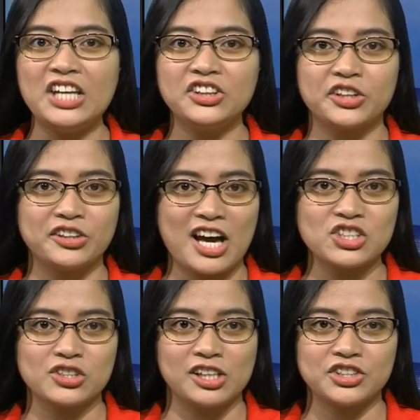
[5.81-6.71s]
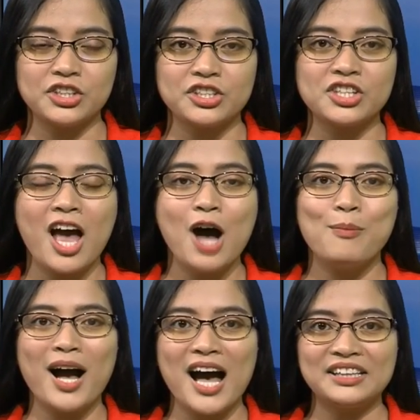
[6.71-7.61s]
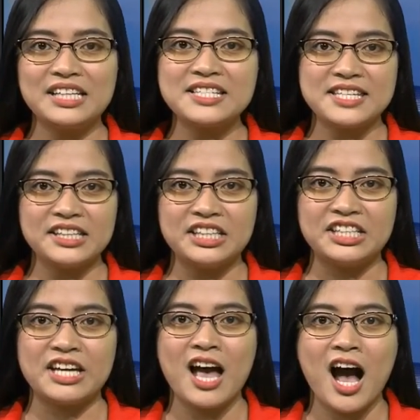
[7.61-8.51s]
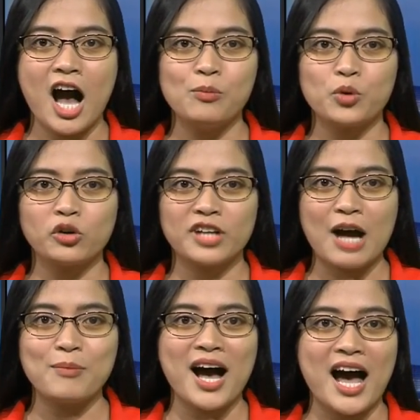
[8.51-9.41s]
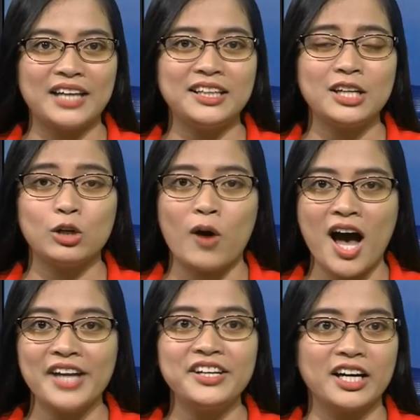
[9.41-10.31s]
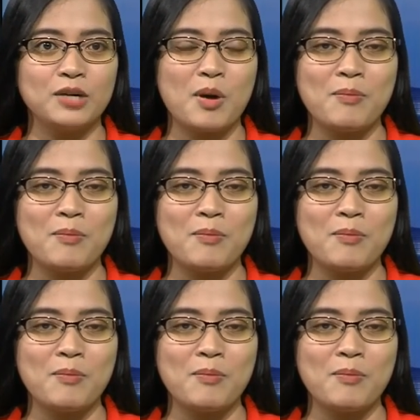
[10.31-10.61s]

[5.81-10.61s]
International Church, Makati City. Ang programa ay dinaluhan ng iba